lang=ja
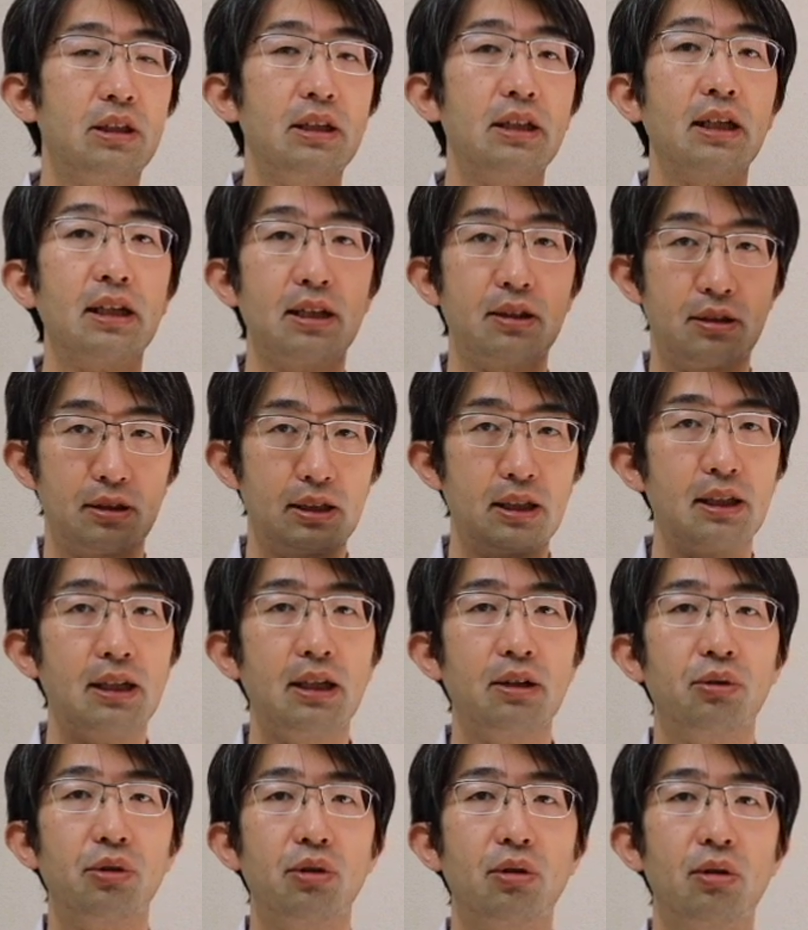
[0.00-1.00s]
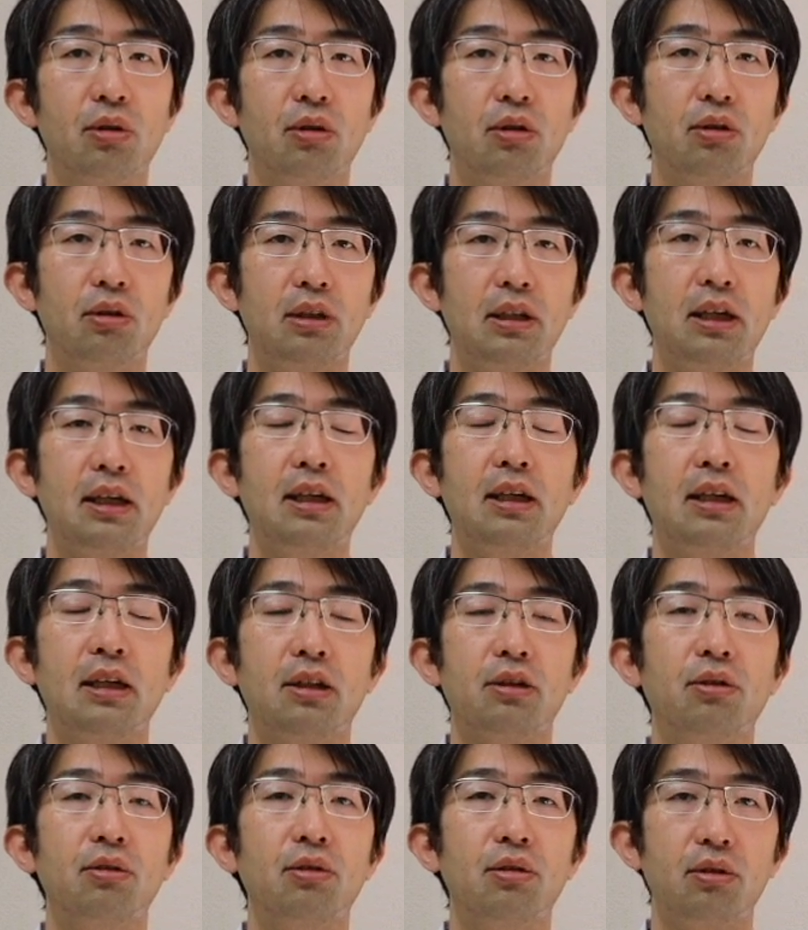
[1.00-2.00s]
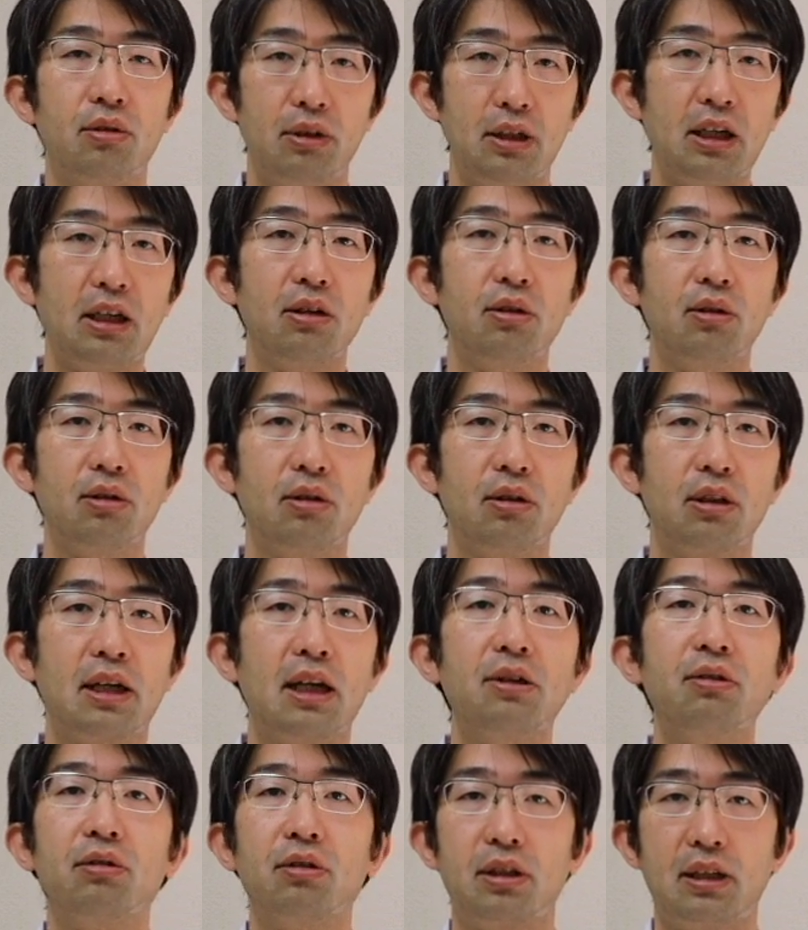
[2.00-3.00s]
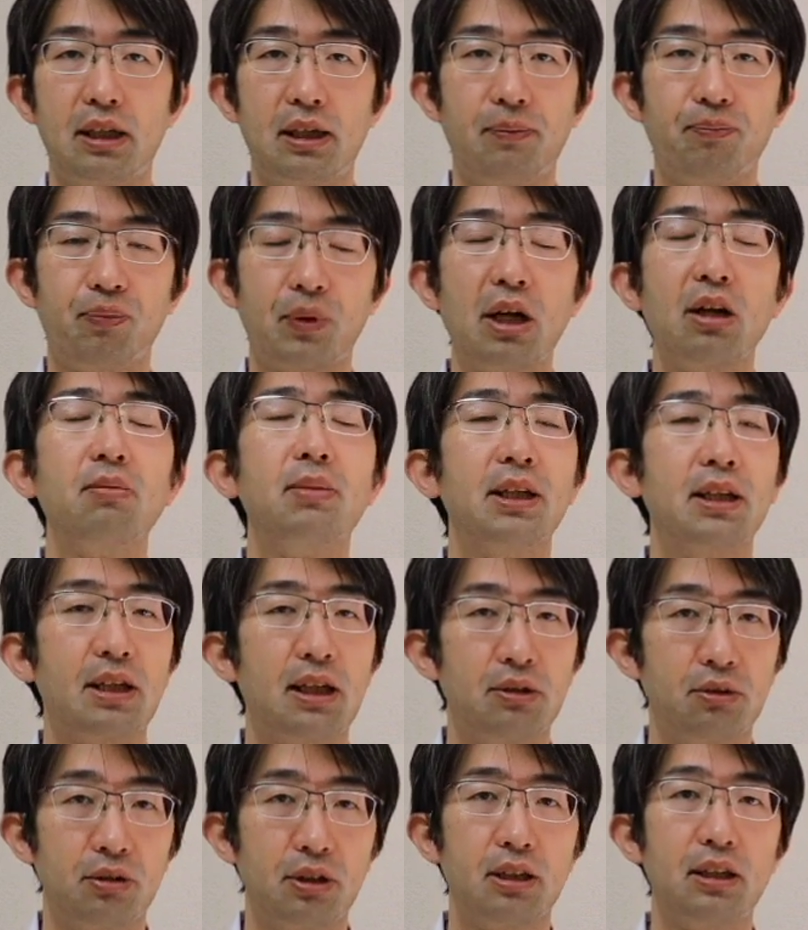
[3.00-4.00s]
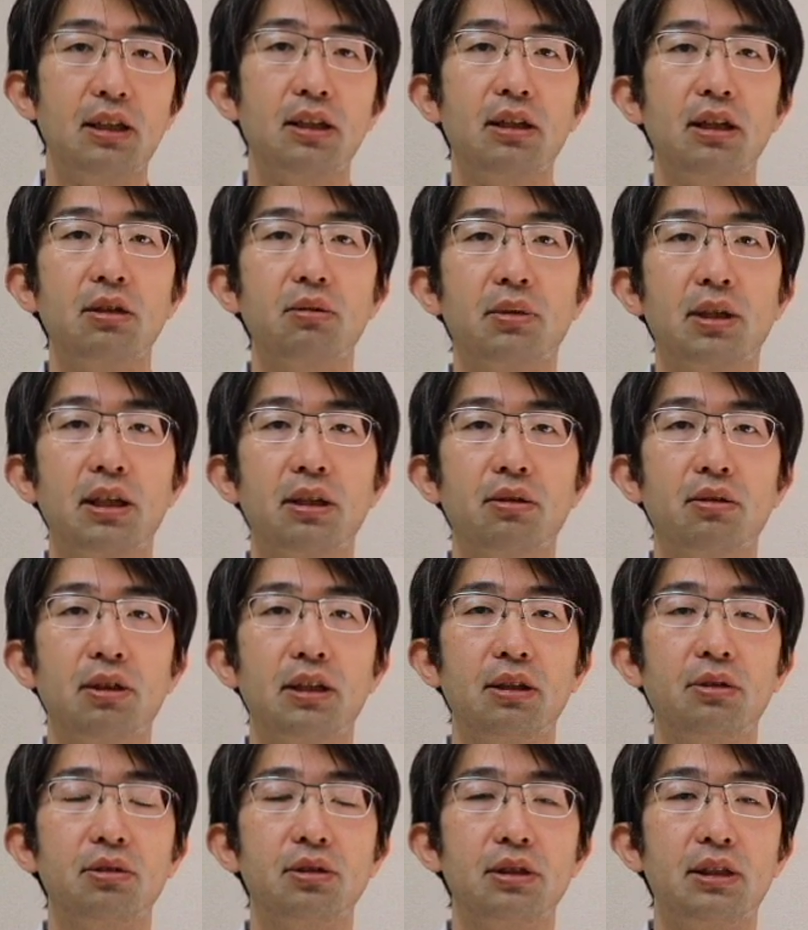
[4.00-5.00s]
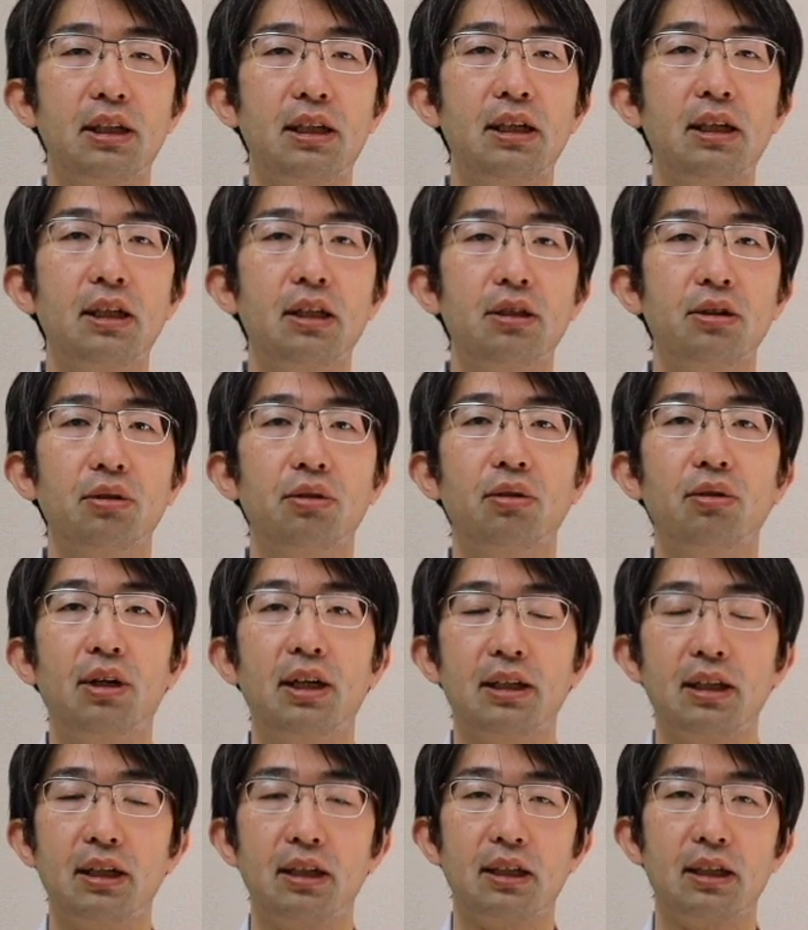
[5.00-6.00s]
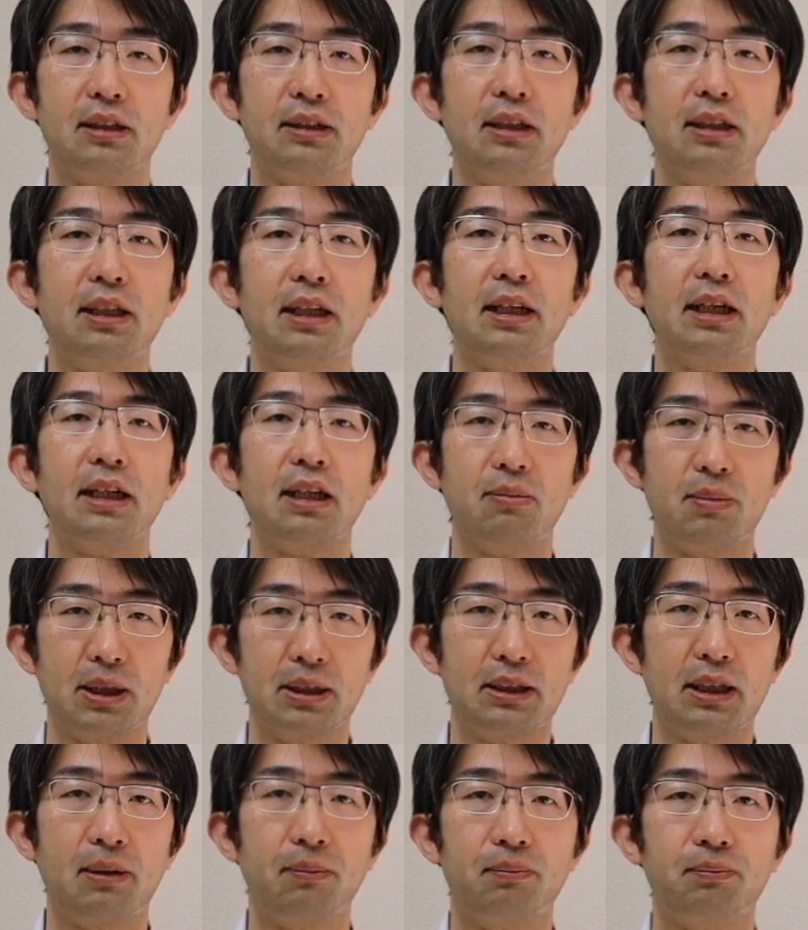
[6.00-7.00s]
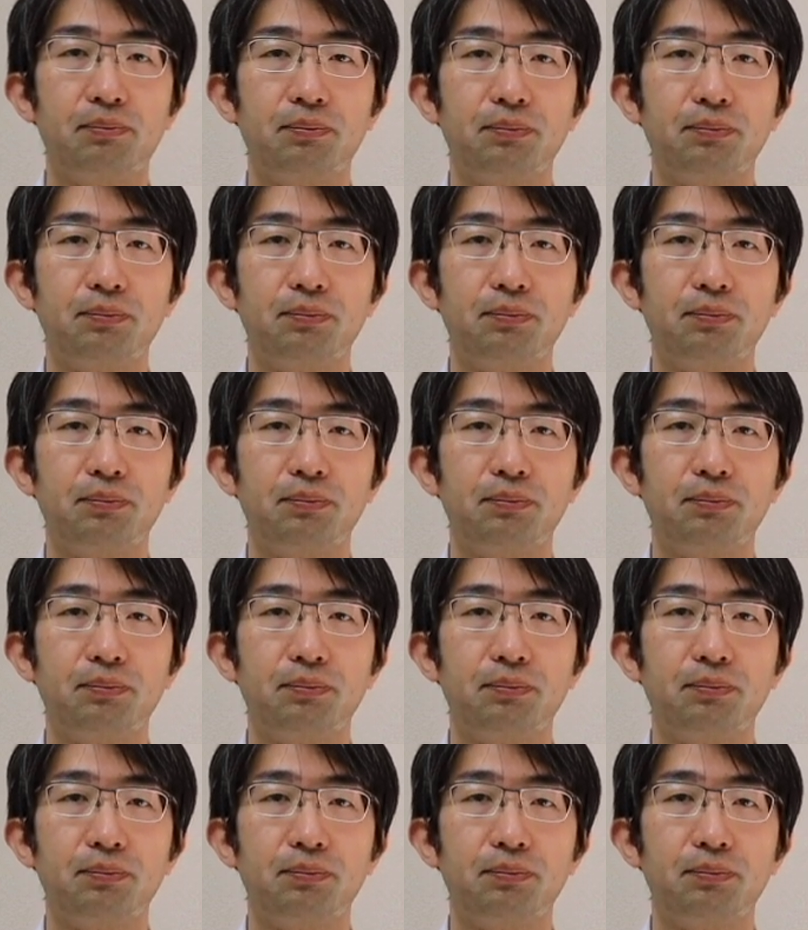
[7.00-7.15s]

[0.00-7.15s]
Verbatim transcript: 診断がつかないことで、その理由、可能性、あくまで可能性ですけども可能性としてちょっとお話しさせていただきました。